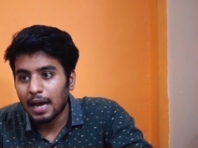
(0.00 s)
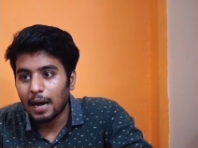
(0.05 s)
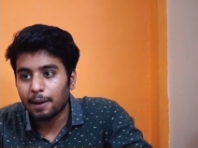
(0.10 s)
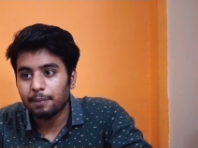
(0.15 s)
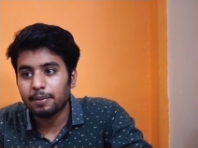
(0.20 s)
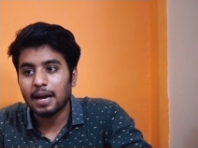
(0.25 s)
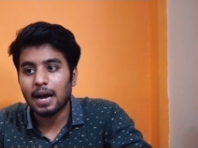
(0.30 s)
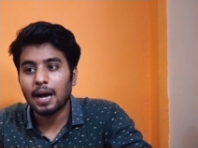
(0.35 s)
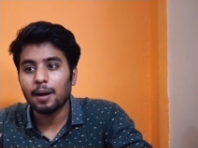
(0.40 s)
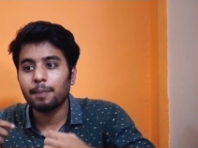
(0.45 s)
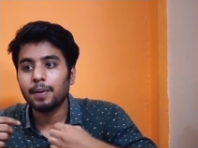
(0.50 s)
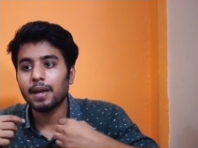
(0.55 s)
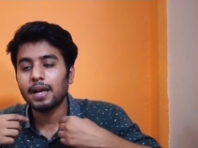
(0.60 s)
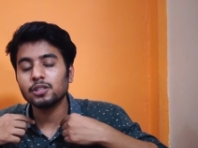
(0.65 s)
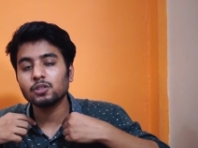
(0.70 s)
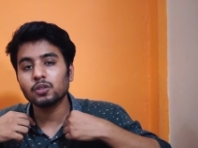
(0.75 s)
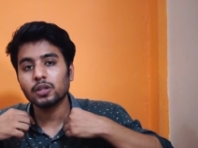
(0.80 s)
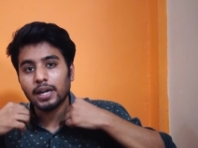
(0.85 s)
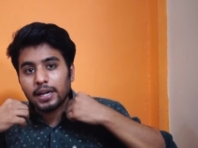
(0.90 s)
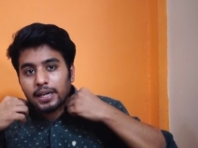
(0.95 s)
अब यहाँ पे
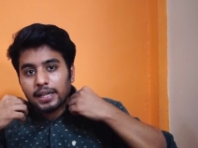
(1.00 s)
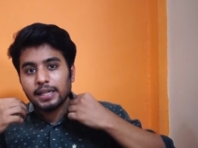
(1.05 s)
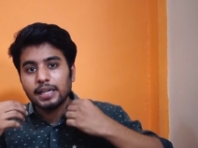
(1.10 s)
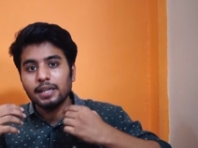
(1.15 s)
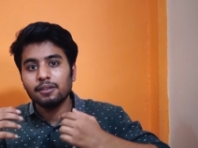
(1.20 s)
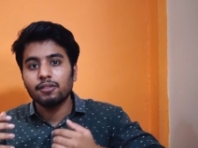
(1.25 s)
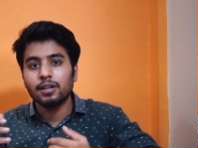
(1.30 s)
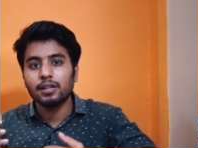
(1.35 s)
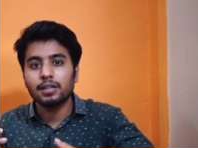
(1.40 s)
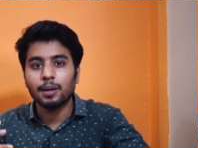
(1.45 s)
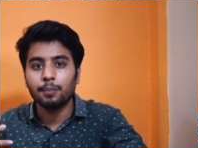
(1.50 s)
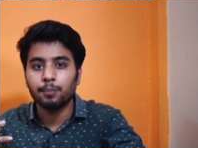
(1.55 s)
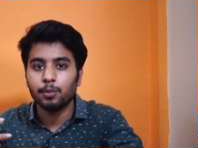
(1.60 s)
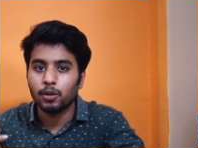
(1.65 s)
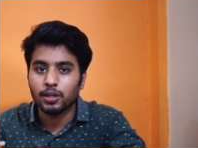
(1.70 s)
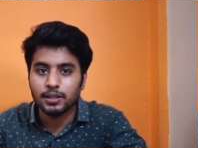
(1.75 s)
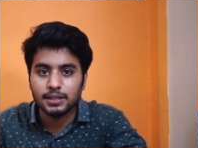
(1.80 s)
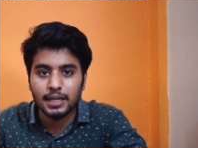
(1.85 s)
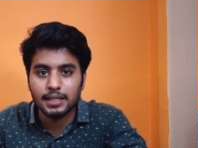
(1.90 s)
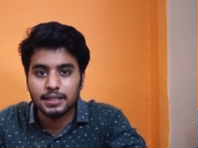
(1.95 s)
यार जो कैटेगरी वन
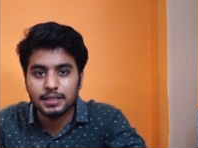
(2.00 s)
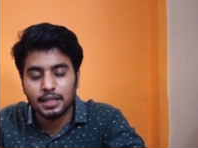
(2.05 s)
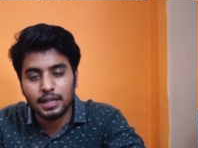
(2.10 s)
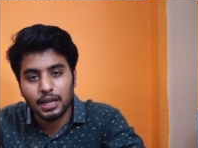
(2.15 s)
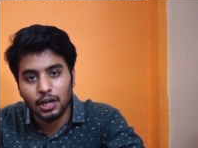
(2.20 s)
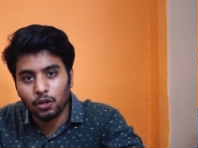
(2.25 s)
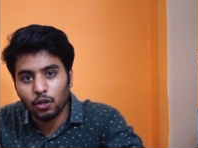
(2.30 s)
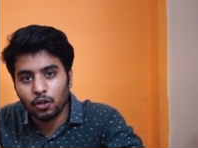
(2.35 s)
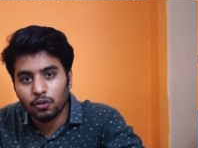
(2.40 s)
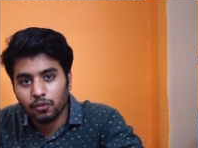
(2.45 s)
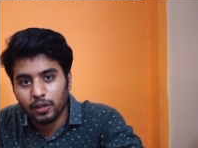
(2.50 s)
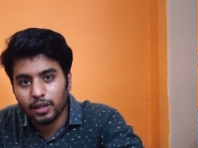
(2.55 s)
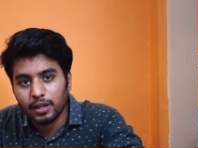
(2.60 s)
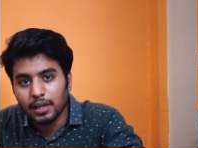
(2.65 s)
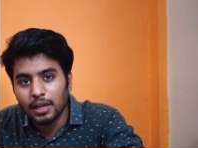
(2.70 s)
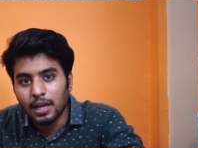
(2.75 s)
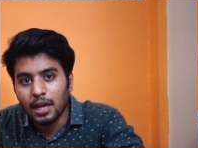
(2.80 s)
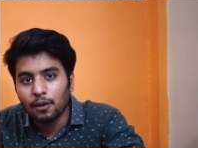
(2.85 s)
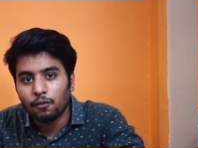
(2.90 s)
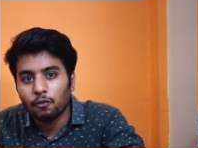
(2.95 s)
कंप्यूटर साइंस के कट ऑफ है
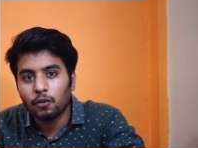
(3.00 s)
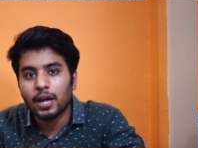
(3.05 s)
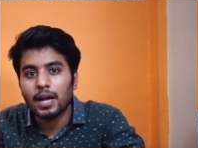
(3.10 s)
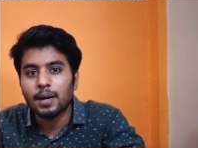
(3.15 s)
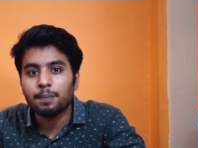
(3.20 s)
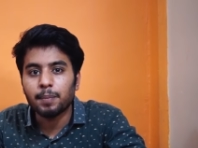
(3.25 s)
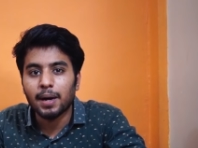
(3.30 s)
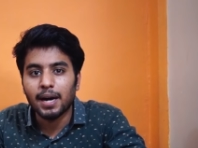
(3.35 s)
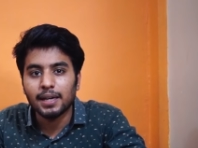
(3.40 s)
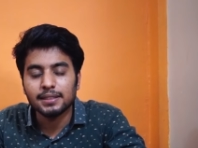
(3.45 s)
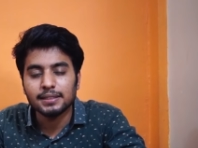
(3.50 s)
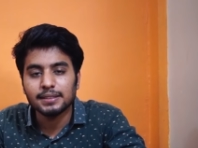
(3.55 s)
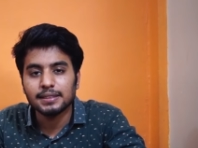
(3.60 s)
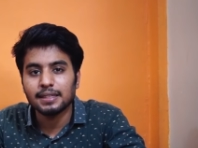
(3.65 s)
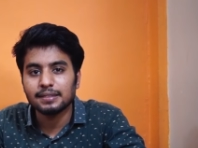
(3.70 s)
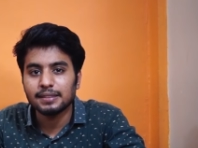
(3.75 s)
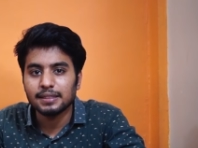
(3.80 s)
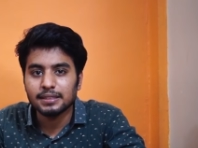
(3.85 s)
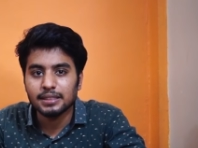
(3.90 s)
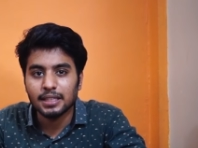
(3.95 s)
वो यार पाँच
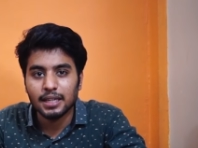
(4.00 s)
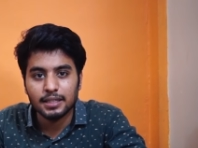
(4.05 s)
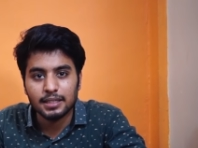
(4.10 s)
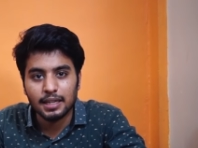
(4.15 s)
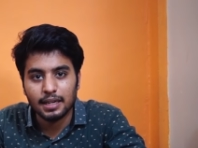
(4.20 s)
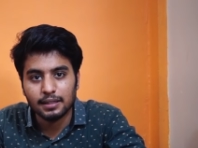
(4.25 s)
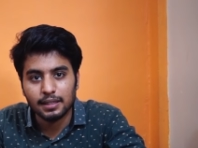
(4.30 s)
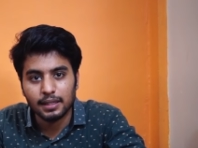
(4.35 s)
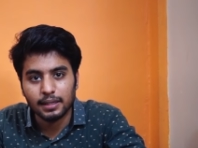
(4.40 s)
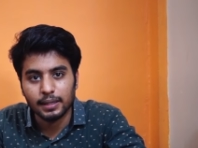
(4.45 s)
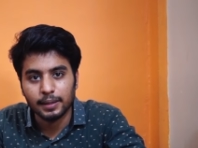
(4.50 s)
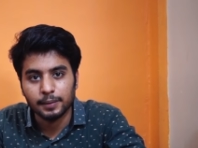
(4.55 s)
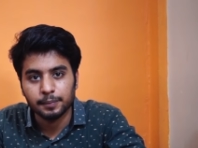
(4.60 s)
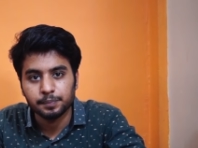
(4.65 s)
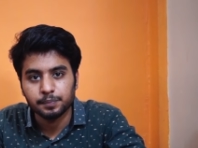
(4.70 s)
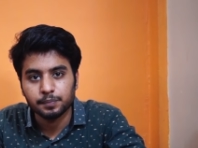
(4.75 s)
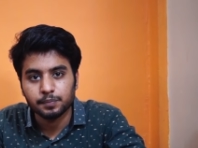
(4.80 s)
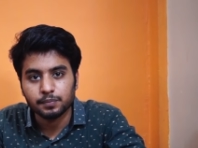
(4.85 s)
हज़ार से छः हज़ार तक है